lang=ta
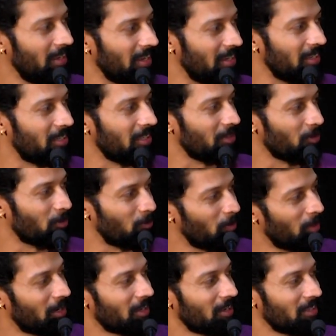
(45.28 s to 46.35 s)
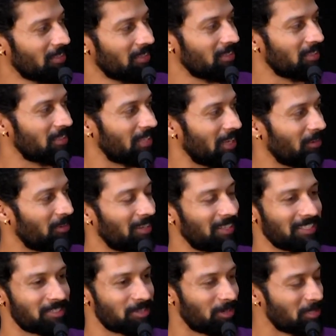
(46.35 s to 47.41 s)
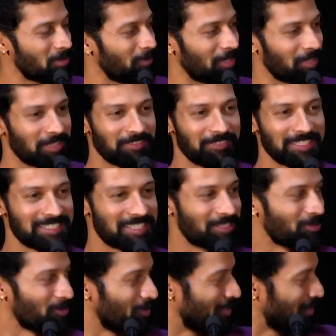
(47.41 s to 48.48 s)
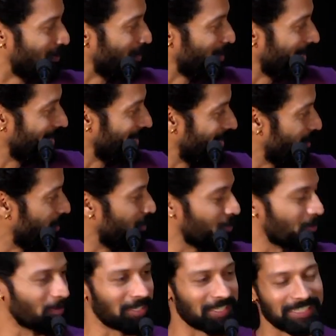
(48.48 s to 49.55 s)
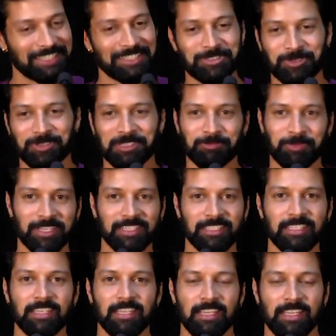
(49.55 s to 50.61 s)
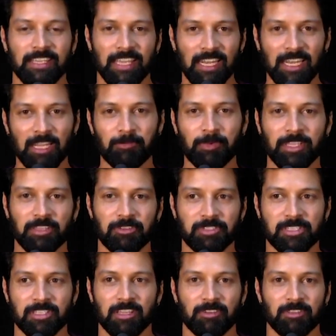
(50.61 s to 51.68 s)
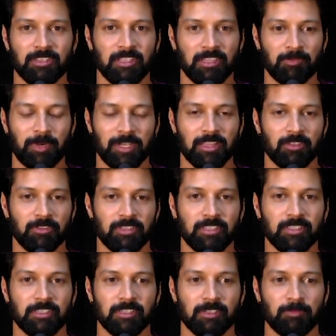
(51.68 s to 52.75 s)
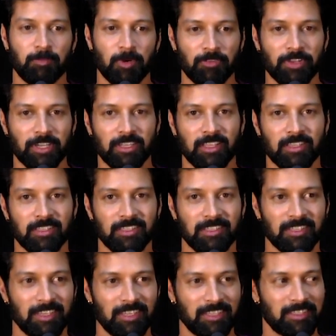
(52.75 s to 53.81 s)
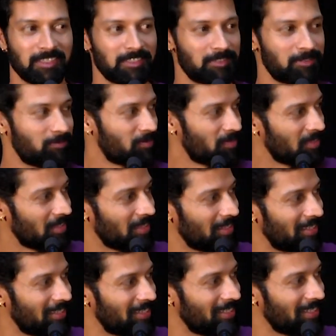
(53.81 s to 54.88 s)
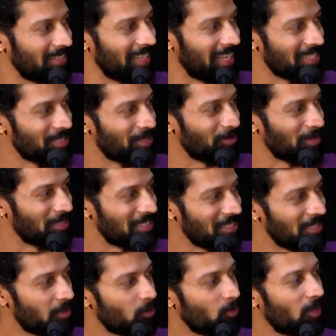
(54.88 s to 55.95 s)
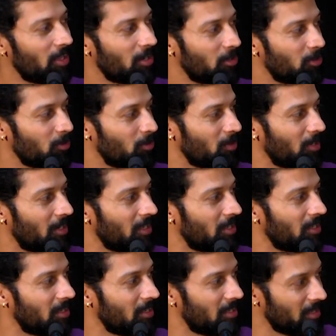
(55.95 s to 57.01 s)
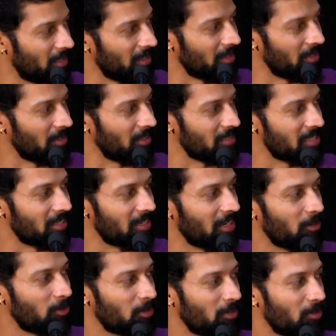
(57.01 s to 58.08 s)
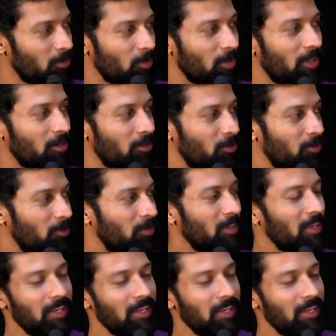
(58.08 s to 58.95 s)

எடிட்டிங் ரொம்ப அழகாக இருந்தது தேவையான ஷார்ட்ஸ் மட்டும் தான் வச்சாங்கன்னு சொல்லி இப்போ நீங்கள் இன்ட்ரடியூஸ் பண்ணீங்க ஸோ அது மாதிரி எல்லாமே இந்த விஷயத்தில் வந்து இந்த படத்தில் வந்து பர்ஃபெக்டாக இருந்தது லைக் um, uh, யாசரோட சின்ன ரோலாக இருக்கட்டும் இல்லைனா uh, சென்ட்ராயனோட ரோலாக இருக்கட்டும்